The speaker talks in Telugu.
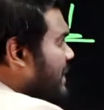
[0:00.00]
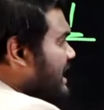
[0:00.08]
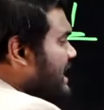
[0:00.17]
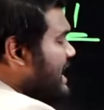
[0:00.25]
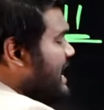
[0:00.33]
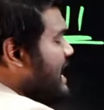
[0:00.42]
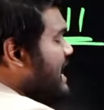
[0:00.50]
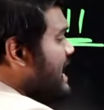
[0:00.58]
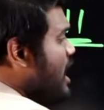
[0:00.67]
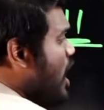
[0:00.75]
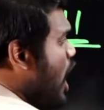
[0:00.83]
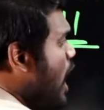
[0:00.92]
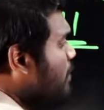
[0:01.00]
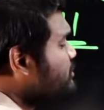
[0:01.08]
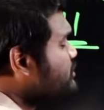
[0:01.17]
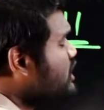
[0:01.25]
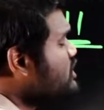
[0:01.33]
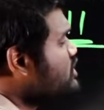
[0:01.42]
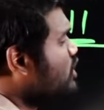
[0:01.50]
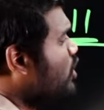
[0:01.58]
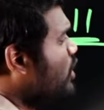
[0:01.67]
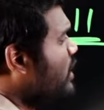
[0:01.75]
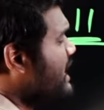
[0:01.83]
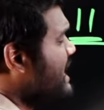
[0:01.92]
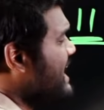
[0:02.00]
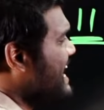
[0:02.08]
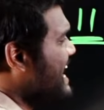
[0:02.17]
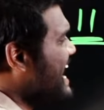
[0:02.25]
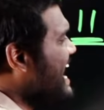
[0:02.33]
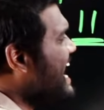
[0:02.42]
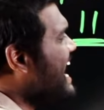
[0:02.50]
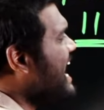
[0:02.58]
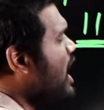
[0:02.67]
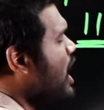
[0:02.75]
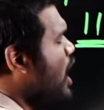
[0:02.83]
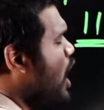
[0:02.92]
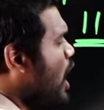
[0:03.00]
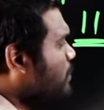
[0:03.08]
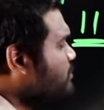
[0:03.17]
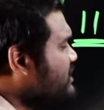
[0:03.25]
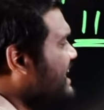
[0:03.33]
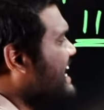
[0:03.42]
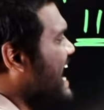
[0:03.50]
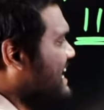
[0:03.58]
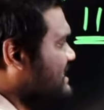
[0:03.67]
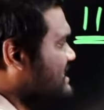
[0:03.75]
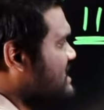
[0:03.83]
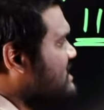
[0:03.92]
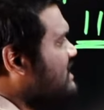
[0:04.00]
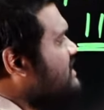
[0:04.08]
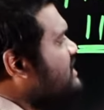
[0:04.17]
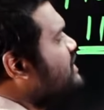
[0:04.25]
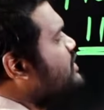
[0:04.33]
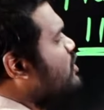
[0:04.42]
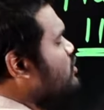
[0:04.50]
మరి ఆప్షన్స్లో ఏ ఆప్షన్ని యాడ్ చేస్తే సిక్స్టీన్